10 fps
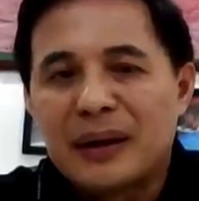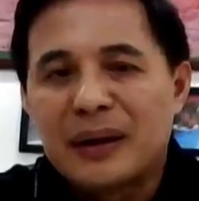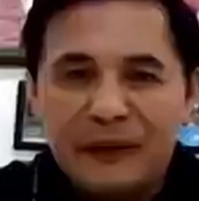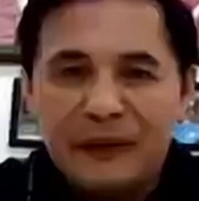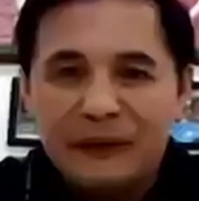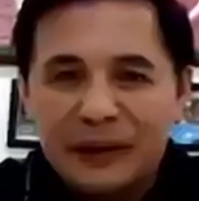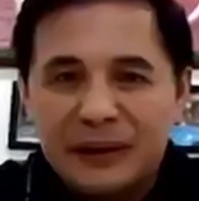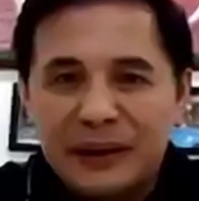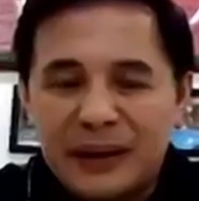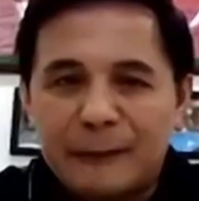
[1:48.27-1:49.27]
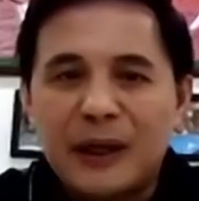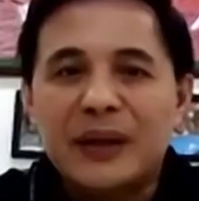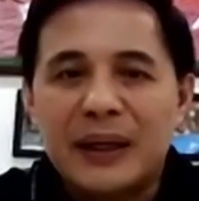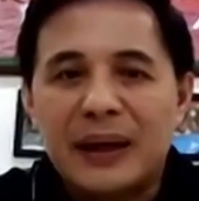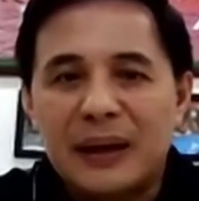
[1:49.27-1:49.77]
talagang uh,
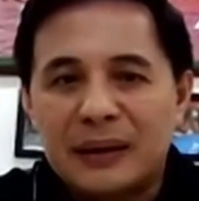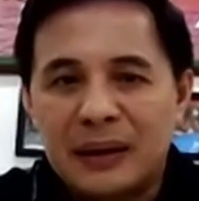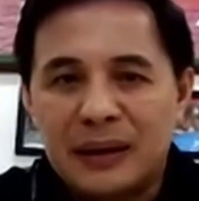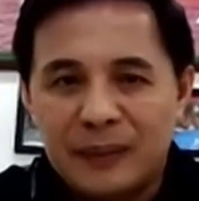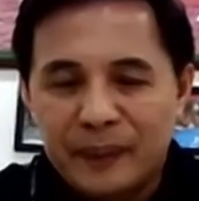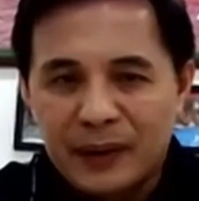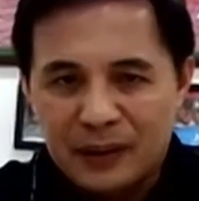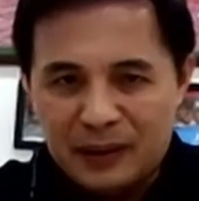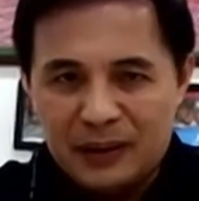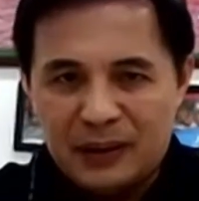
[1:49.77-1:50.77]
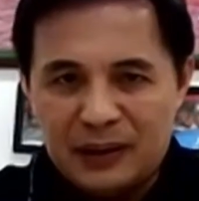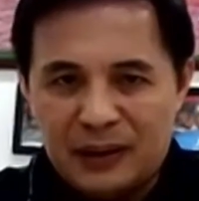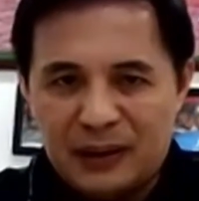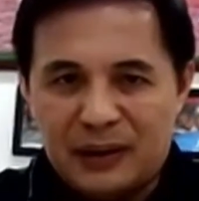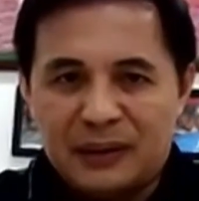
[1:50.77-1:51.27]
badly affected ay uh,
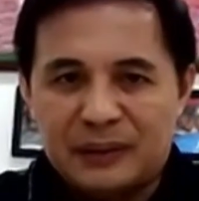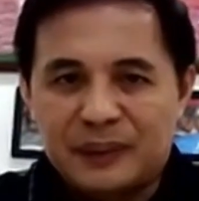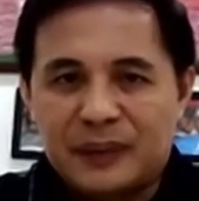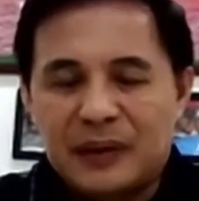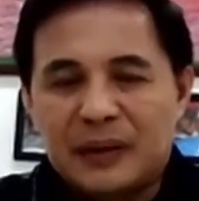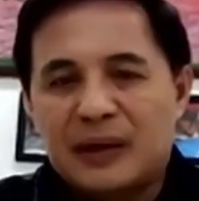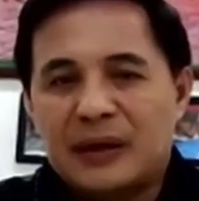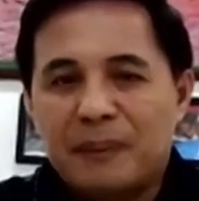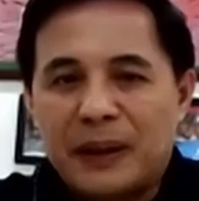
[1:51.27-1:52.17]
makamta nila ang uh,